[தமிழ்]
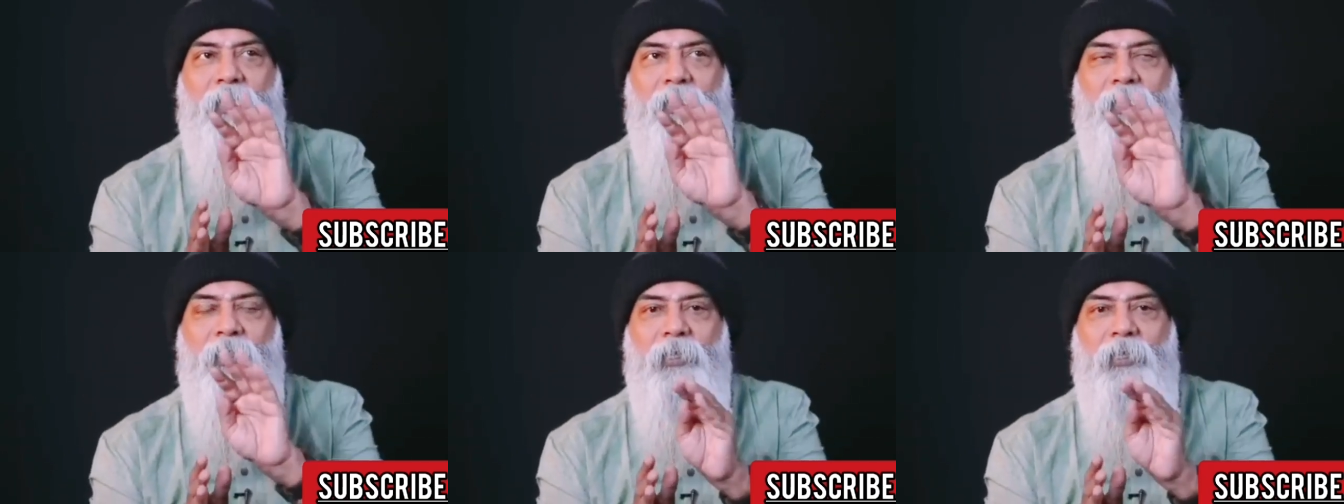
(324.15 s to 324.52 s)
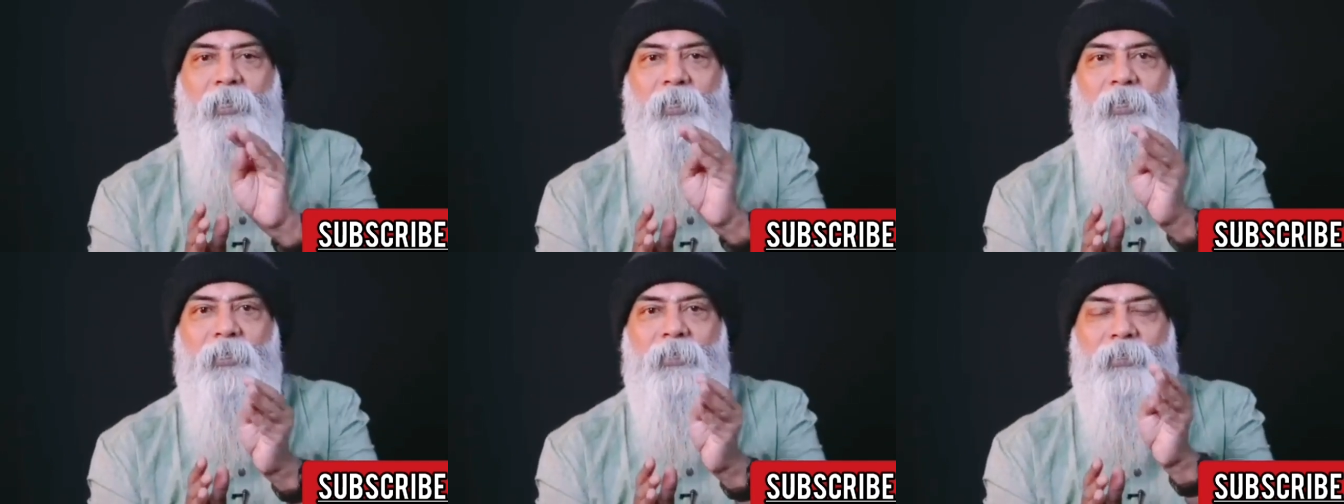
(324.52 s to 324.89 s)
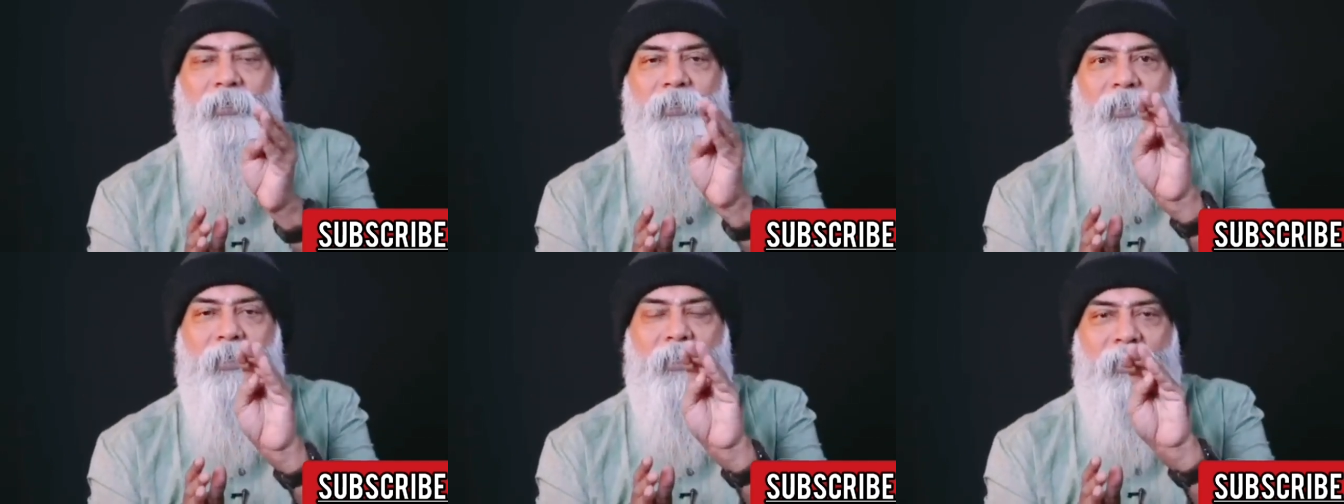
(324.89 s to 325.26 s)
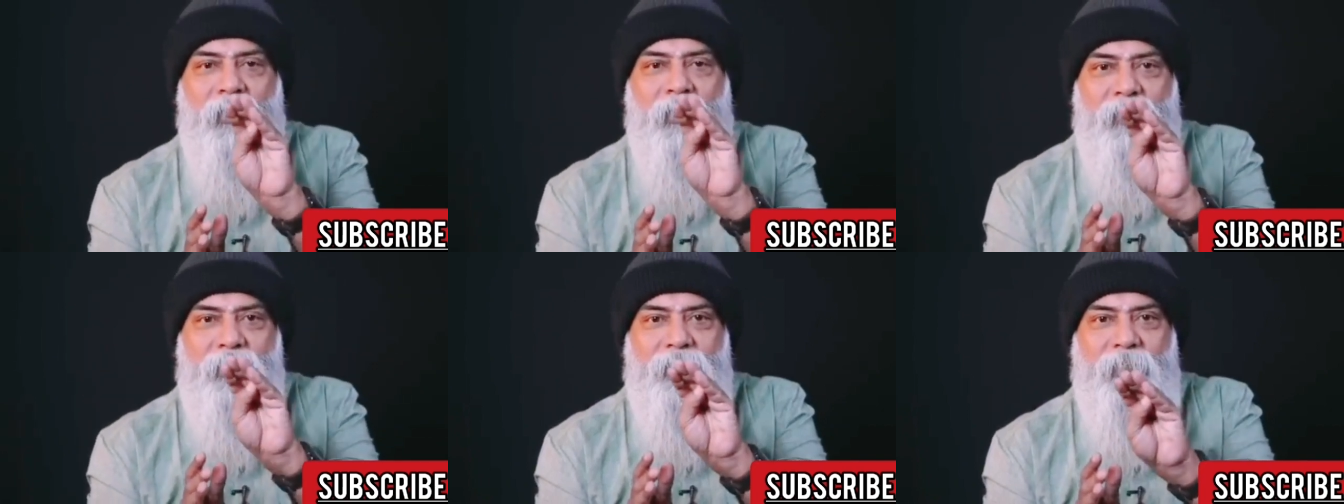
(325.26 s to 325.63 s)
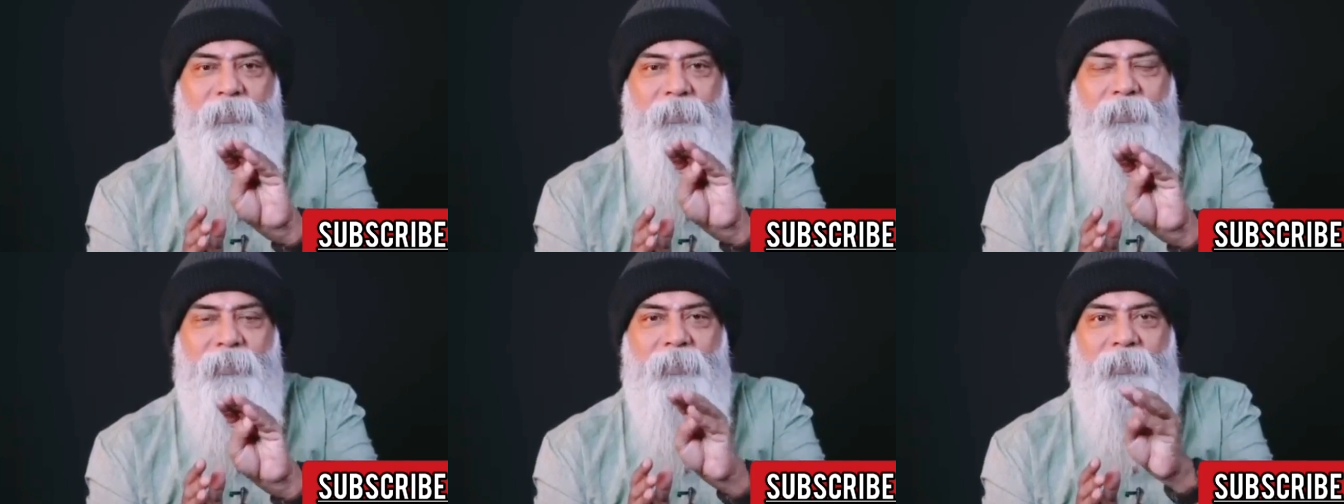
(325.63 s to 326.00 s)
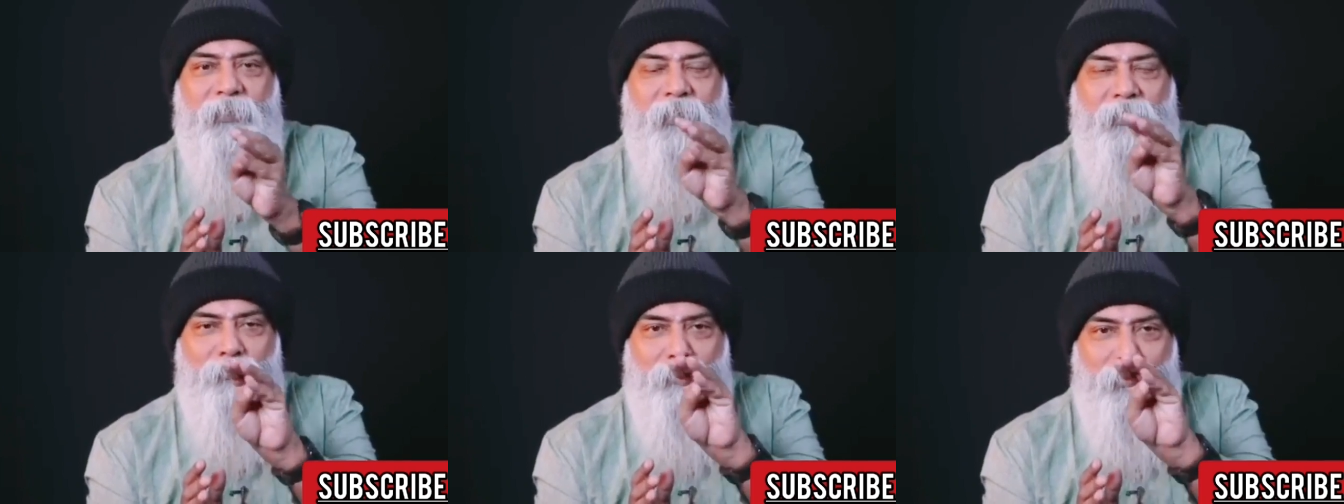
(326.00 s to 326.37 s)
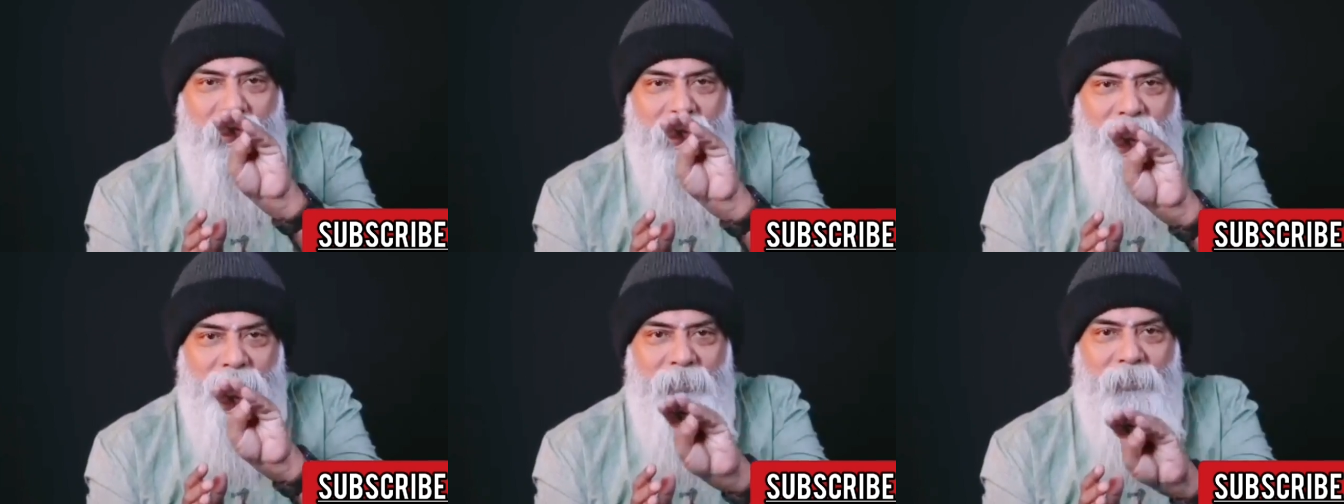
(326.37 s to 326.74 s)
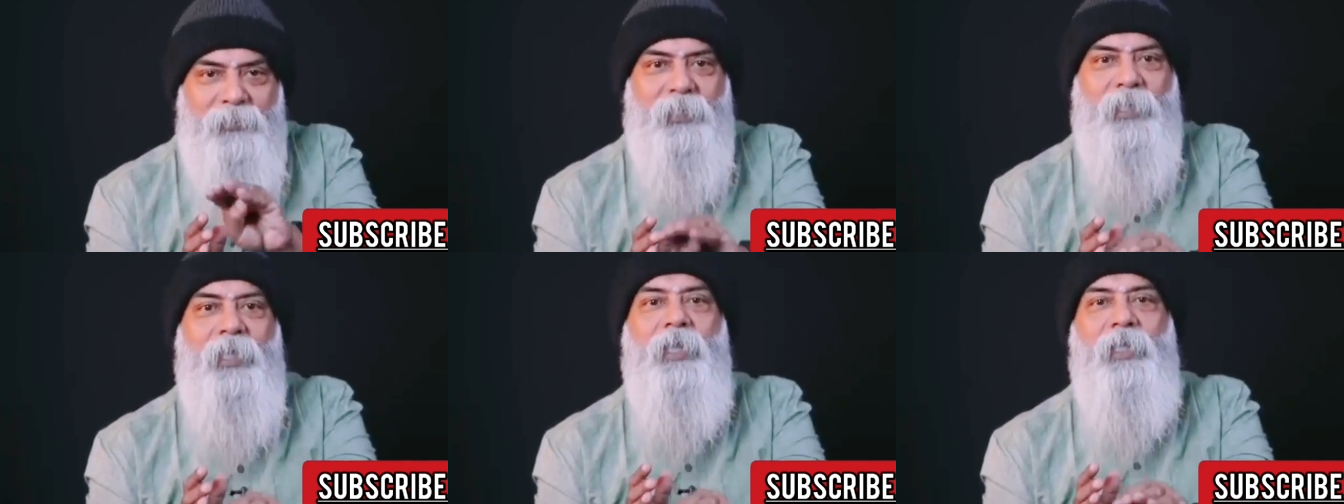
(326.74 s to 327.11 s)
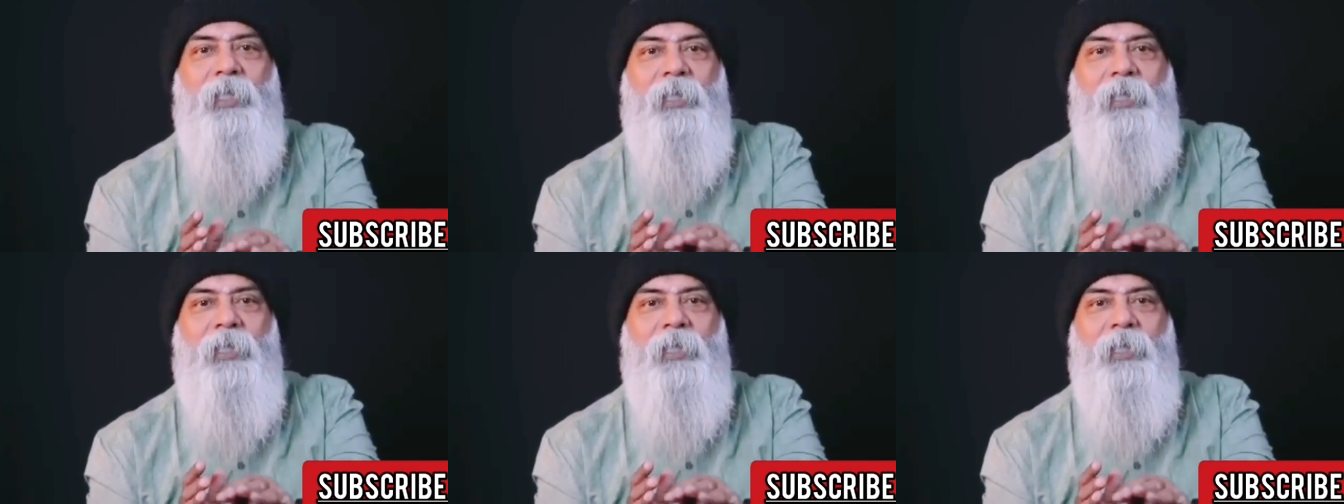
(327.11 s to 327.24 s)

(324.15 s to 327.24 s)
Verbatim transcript: நீங்கள் இந்த சட்டத்தை மறந்துட்ட